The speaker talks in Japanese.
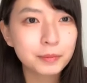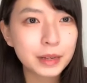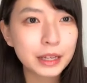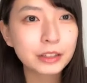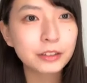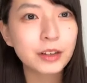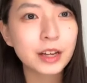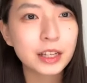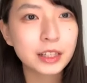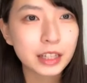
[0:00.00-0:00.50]

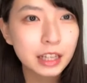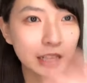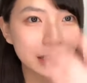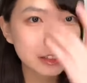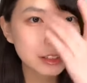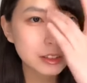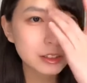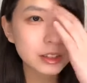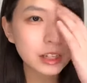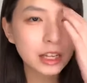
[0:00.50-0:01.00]
まだは
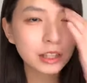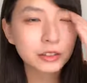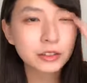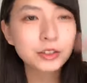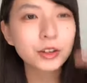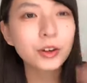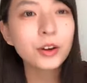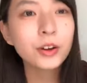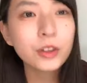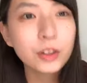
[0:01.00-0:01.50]
ねあの
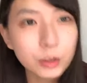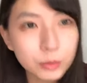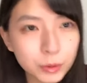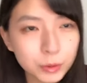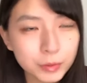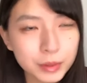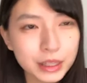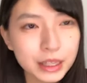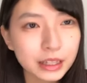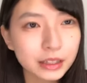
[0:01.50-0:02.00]

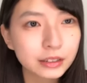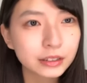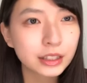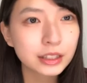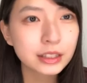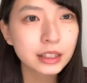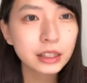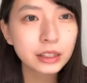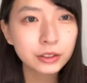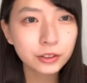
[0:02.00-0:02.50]
ショールーム見てく
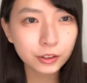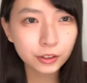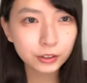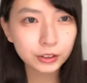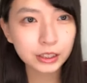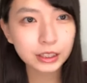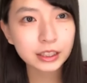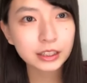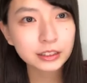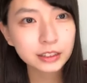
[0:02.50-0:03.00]
ださる
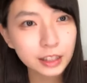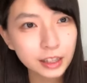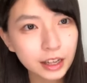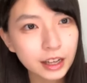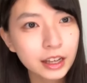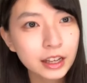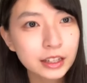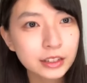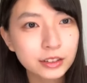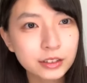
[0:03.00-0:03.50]
よって方